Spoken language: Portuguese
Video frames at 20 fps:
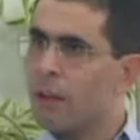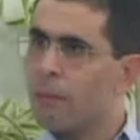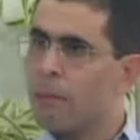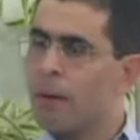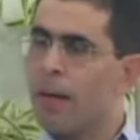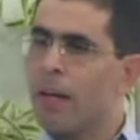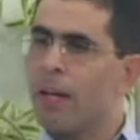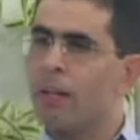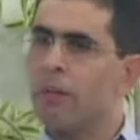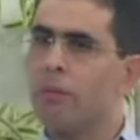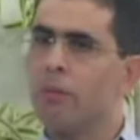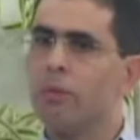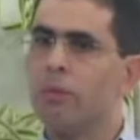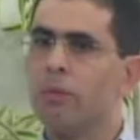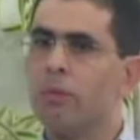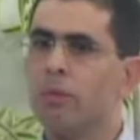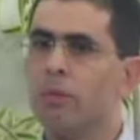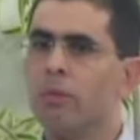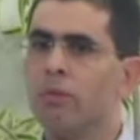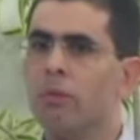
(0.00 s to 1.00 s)
esse trabalho
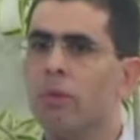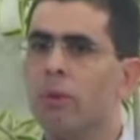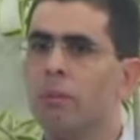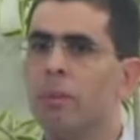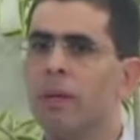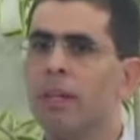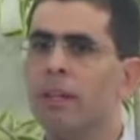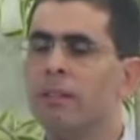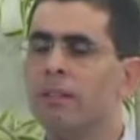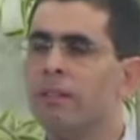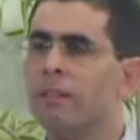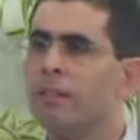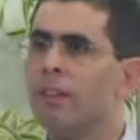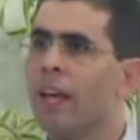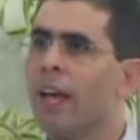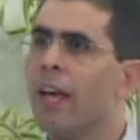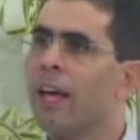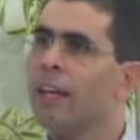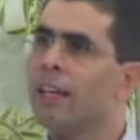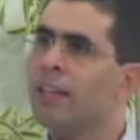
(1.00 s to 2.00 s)
do, dos romances,
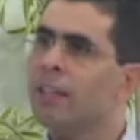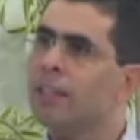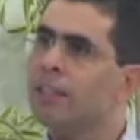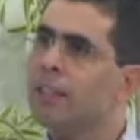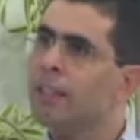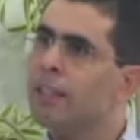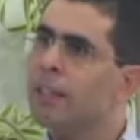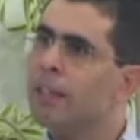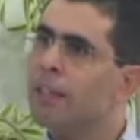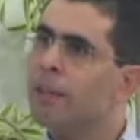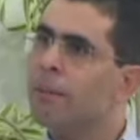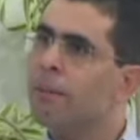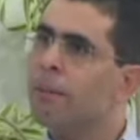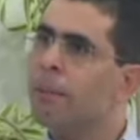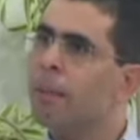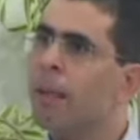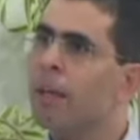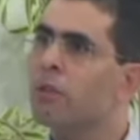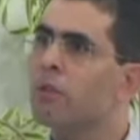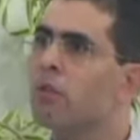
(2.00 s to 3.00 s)
há ainda
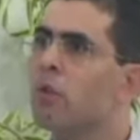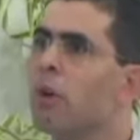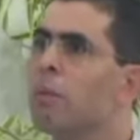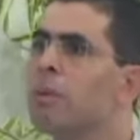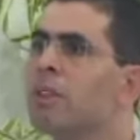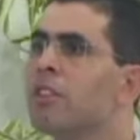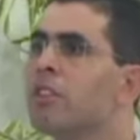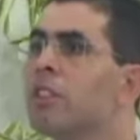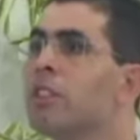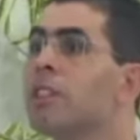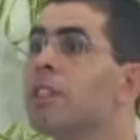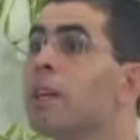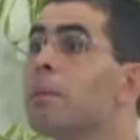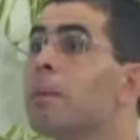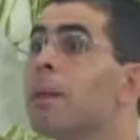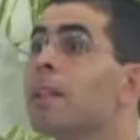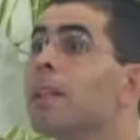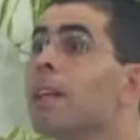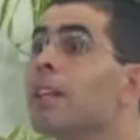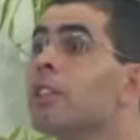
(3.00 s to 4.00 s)
as obras de
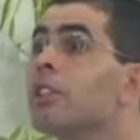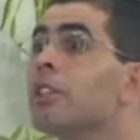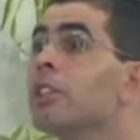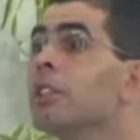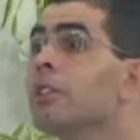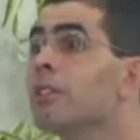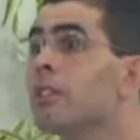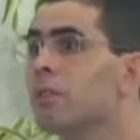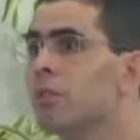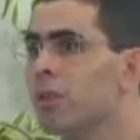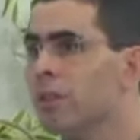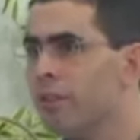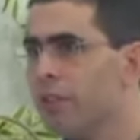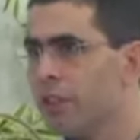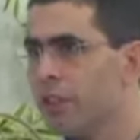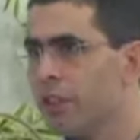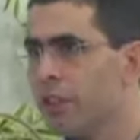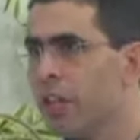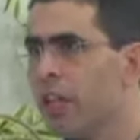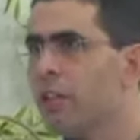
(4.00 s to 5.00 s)
interpretativas do
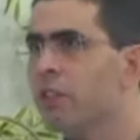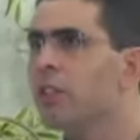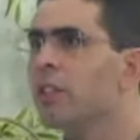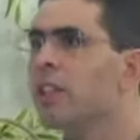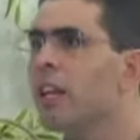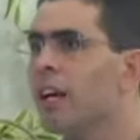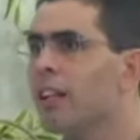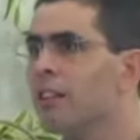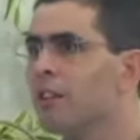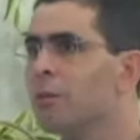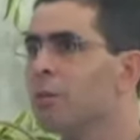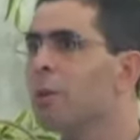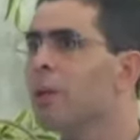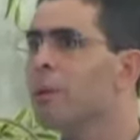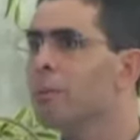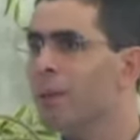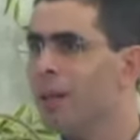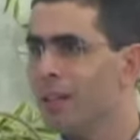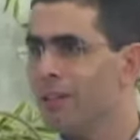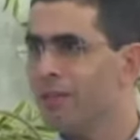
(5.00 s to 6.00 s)
Evangelho ditadas
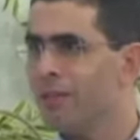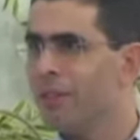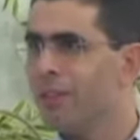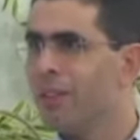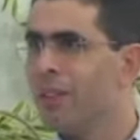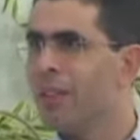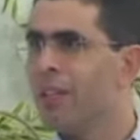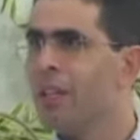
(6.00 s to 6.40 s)
por Emmanuel.